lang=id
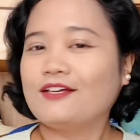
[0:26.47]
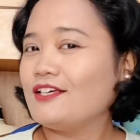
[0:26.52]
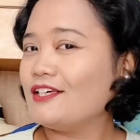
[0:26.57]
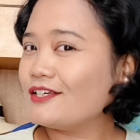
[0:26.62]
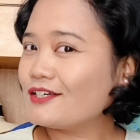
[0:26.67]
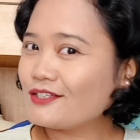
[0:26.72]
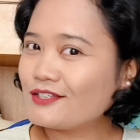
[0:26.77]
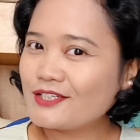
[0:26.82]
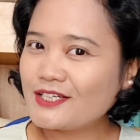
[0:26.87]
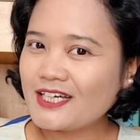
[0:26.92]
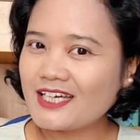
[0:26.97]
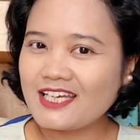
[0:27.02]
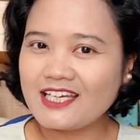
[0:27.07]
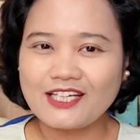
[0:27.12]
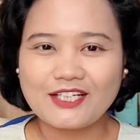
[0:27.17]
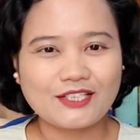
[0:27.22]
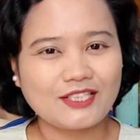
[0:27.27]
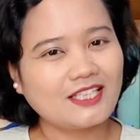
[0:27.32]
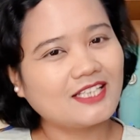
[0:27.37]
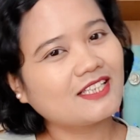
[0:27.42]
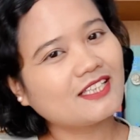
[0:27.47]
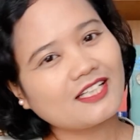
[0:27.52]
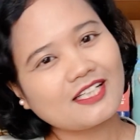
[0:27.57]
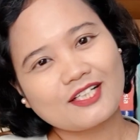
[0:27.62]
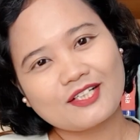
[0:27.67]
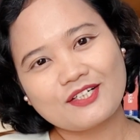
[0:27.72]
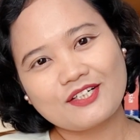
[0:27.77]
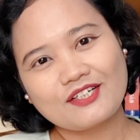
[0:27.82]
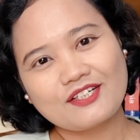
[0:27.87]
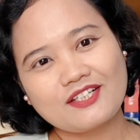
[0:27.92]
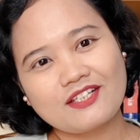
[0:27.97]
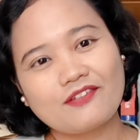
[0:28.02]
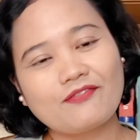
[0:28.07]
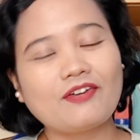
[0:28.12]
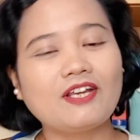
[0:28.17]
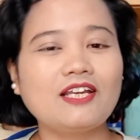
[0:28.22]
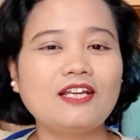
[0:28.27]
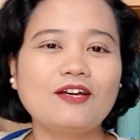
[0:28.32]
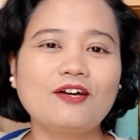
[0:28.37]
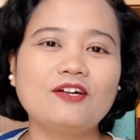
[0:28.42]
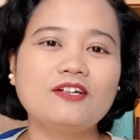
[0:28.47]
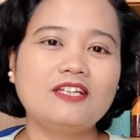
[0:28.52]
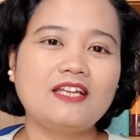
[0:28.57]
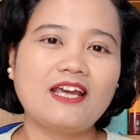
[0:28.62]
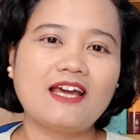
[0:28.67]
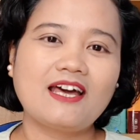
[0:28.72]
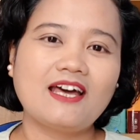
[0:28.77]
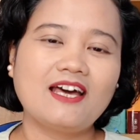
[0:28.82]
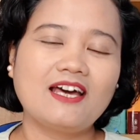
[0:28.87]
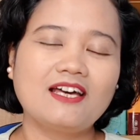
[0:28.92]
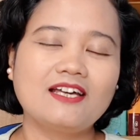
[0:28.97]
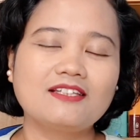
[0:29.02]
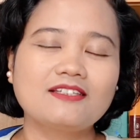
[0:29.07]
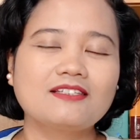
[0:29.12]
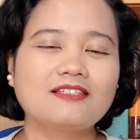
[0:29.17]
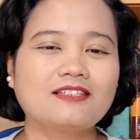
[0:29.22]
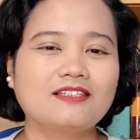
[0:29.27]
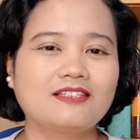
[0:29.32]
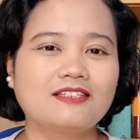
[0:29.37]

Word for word: Yuk, ikutin terus videonya.